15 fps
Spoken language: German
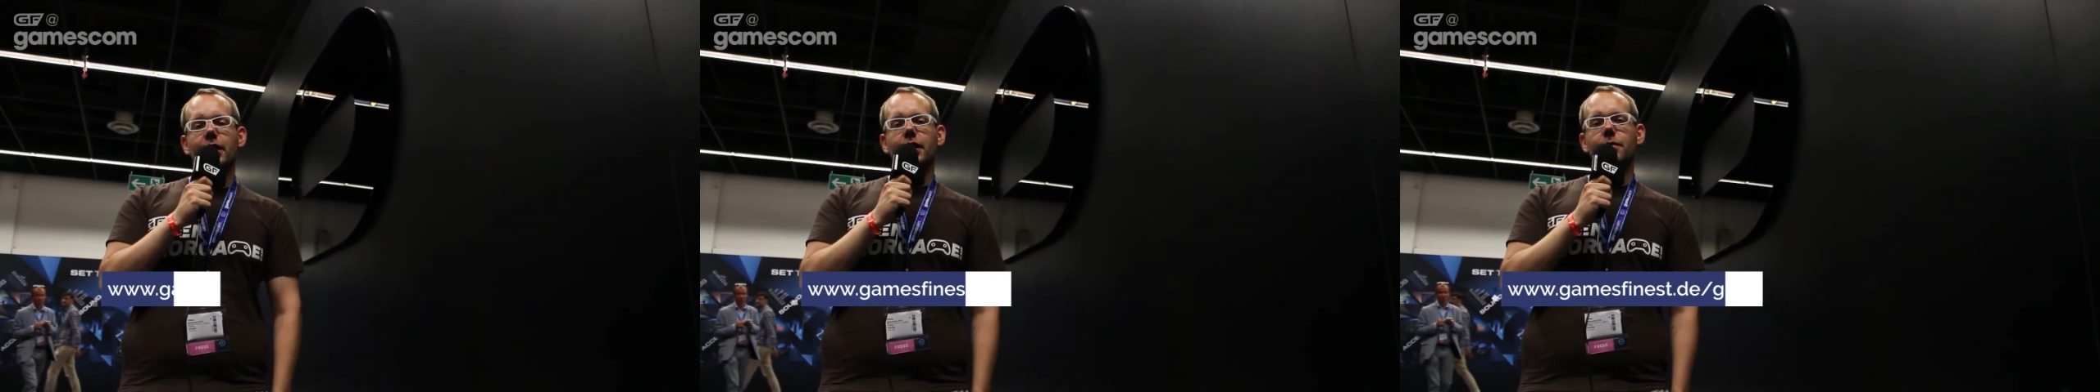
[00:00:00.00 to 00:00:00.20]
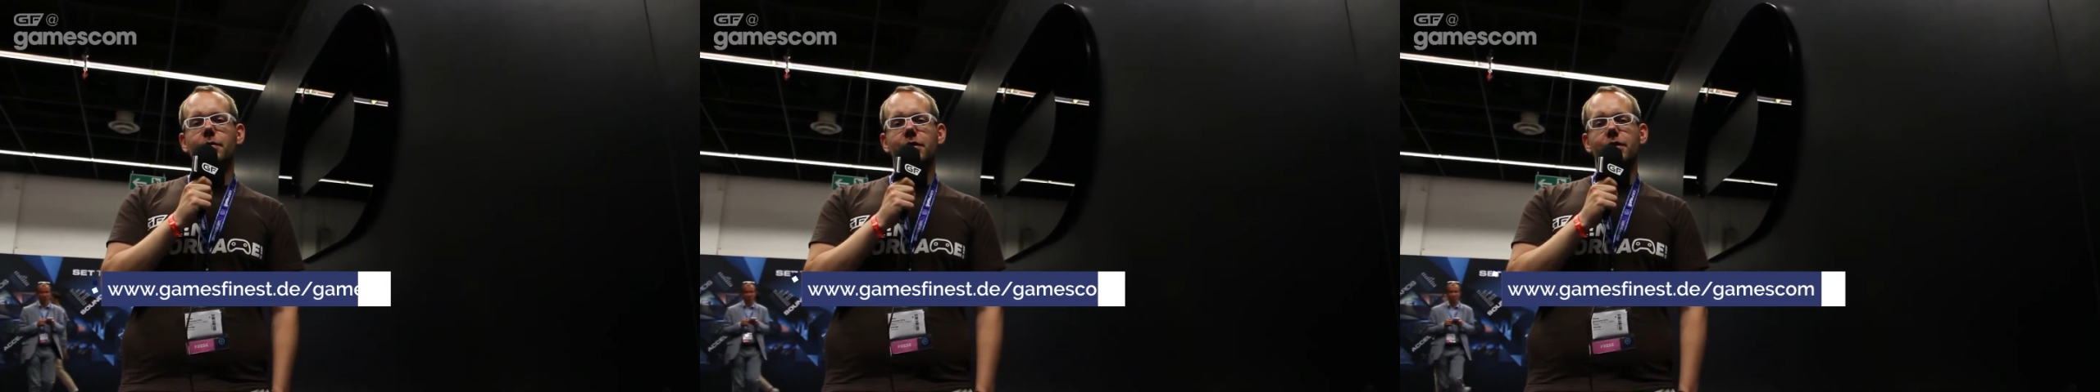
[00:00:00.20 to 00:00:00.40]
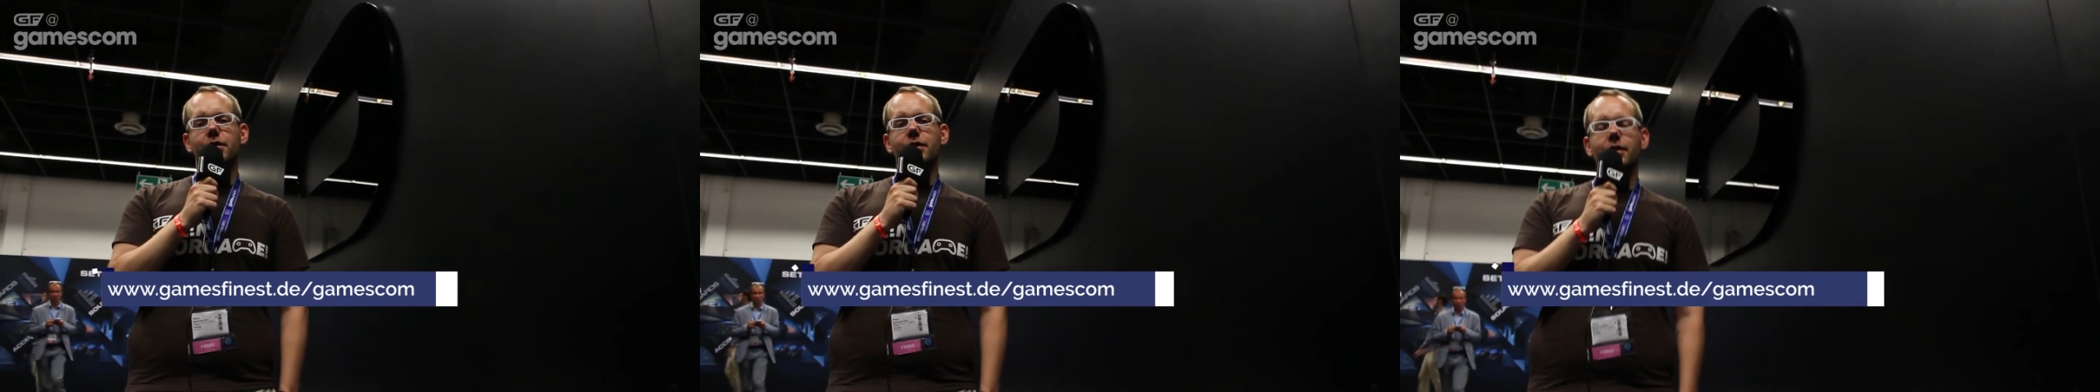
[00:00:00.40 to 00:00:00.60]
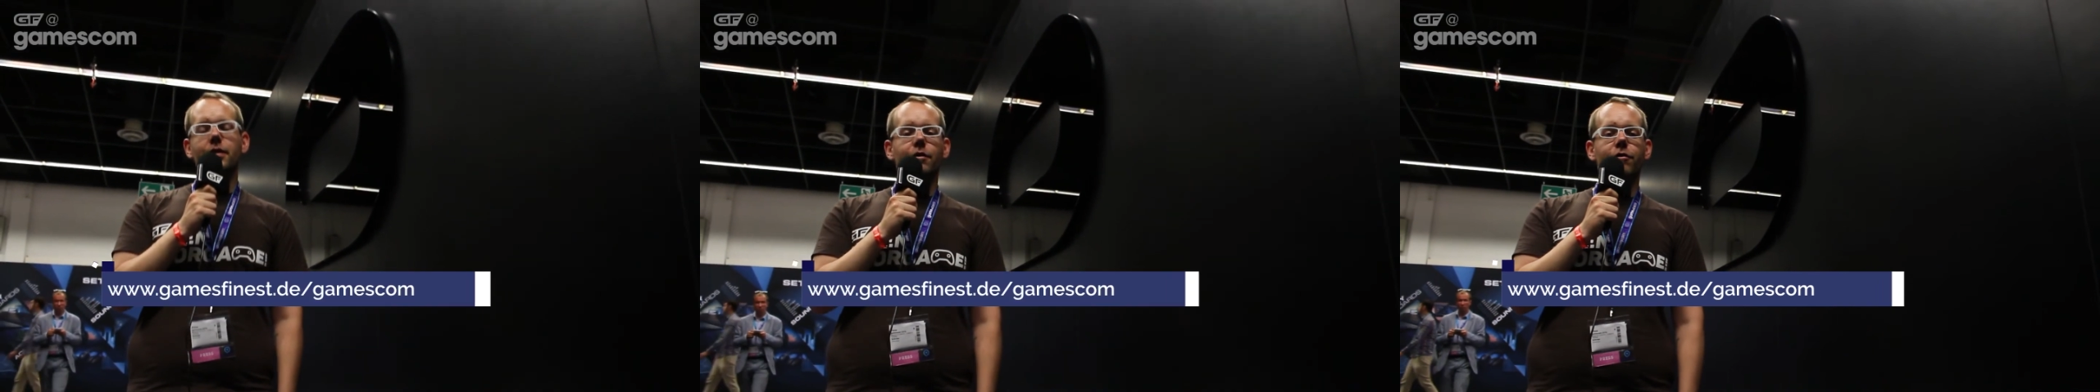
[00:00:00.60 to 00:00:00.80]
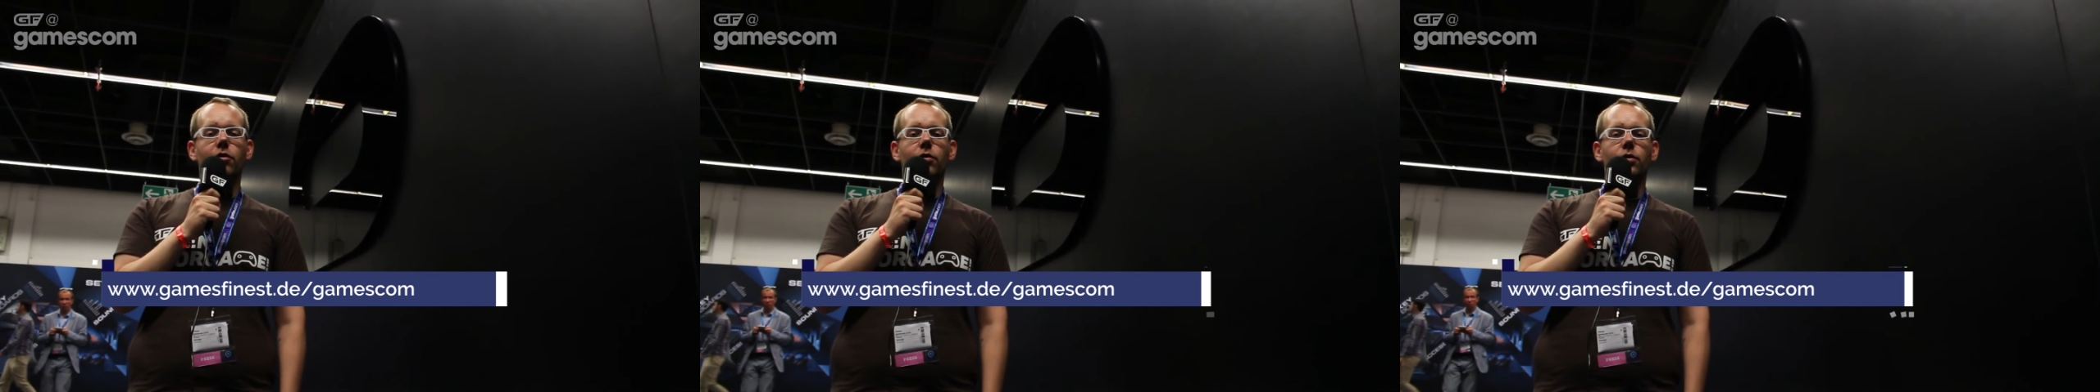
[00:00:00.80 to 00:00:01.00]
im
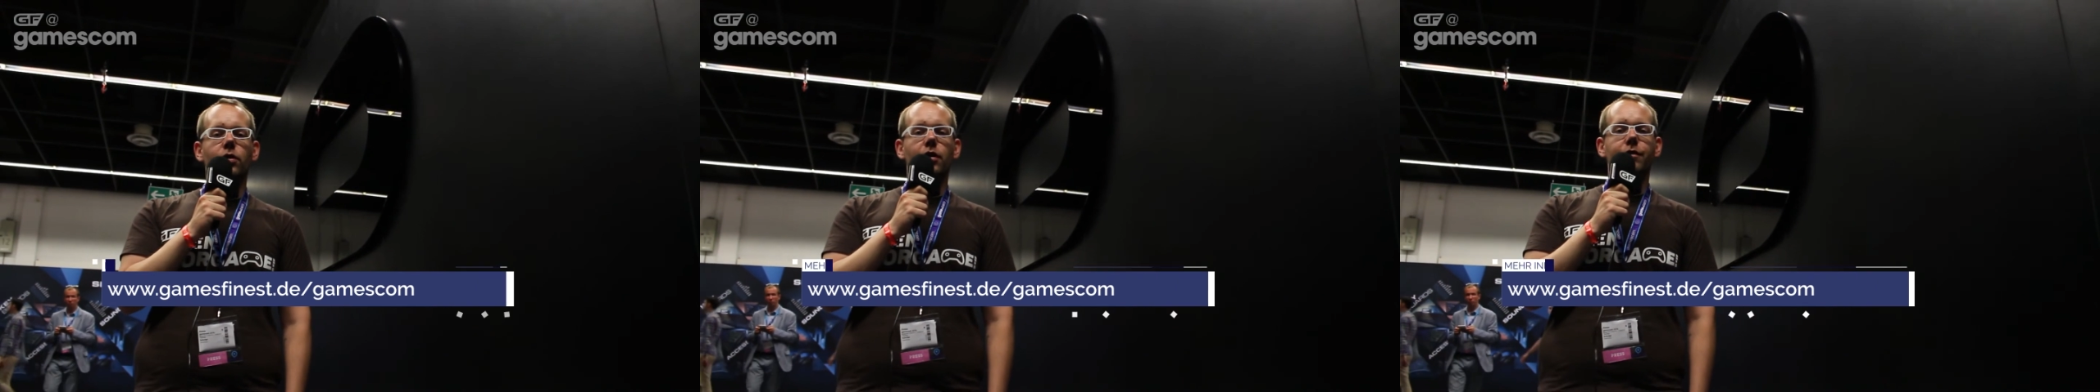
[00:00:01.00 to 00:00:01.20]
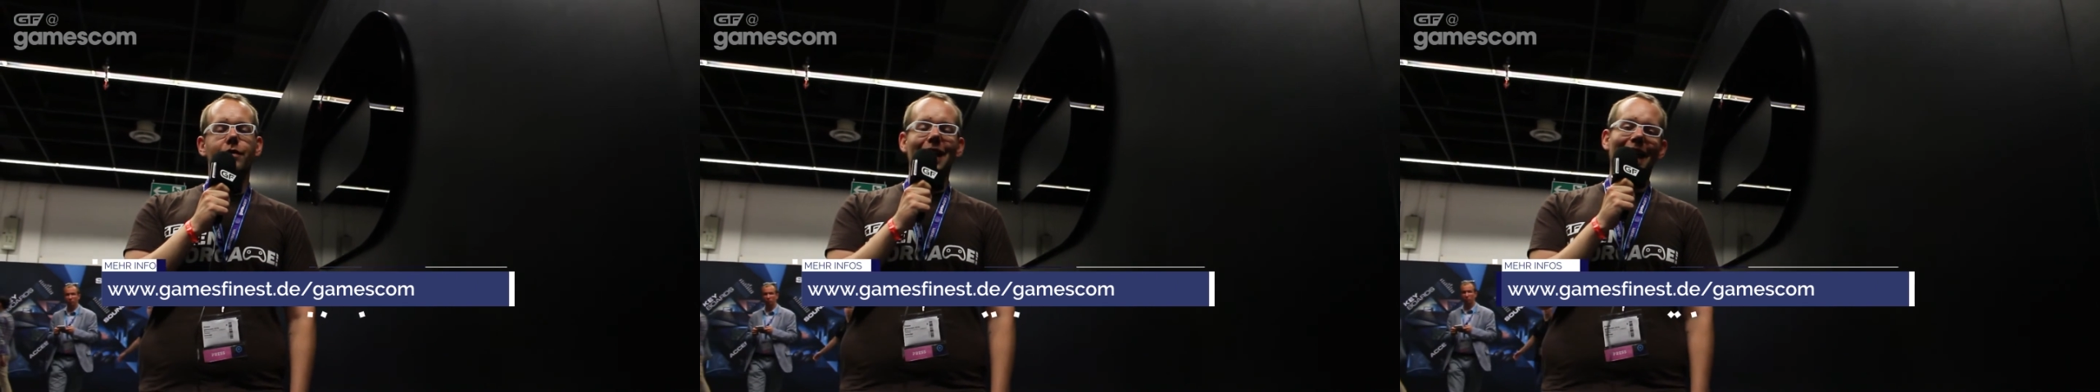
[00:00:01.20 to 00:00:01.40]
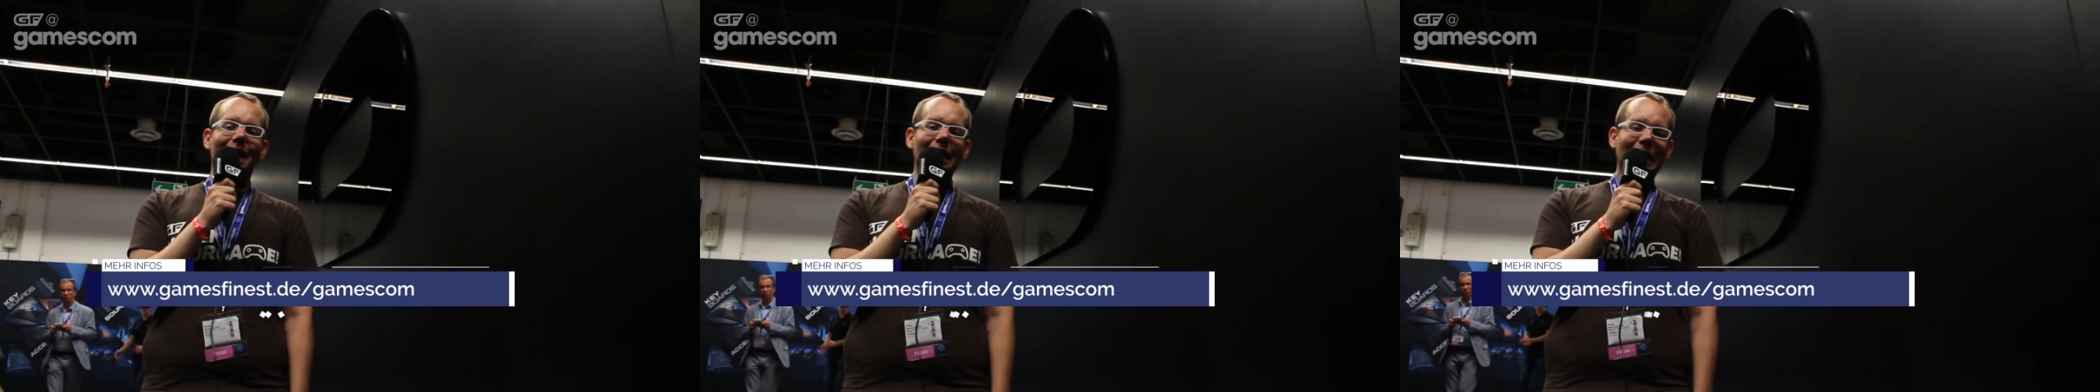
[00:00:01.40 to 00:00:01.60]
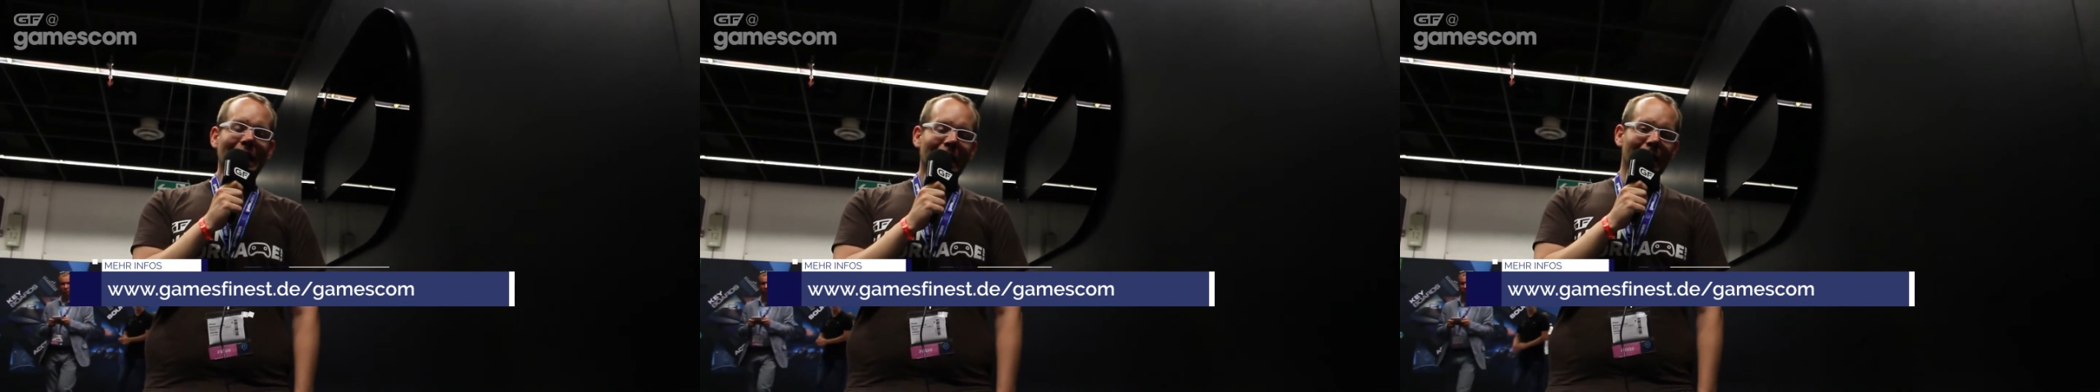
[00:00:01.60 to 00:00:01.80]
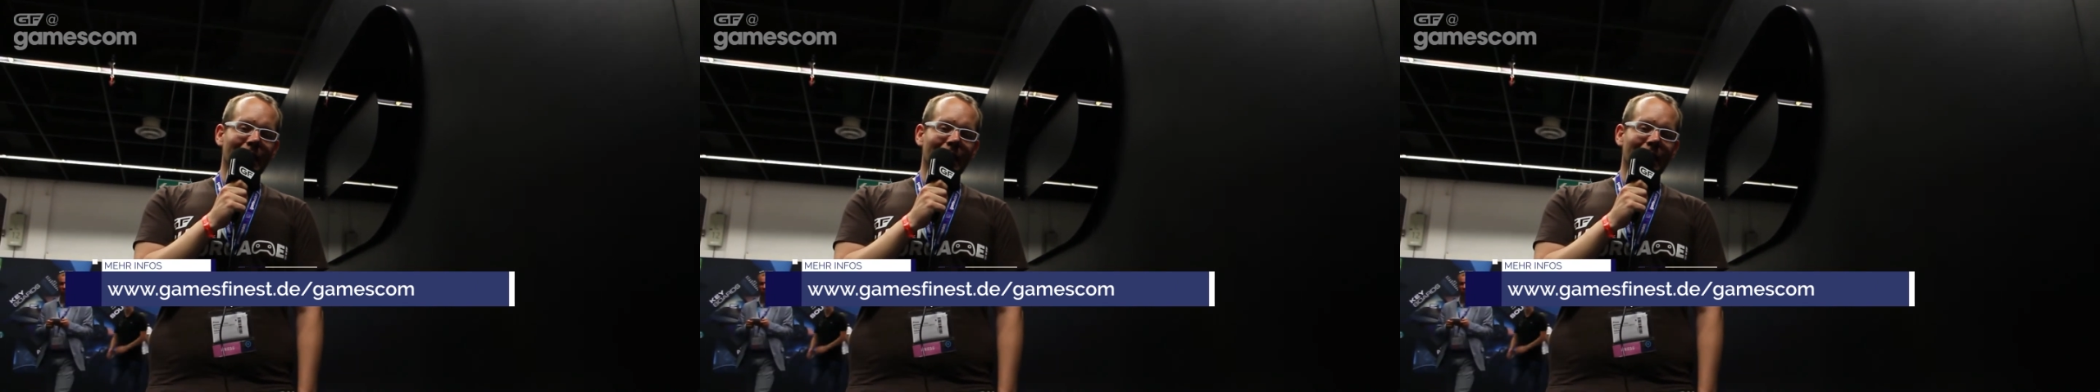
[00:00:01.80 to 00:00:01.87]
Sinne von äh, VR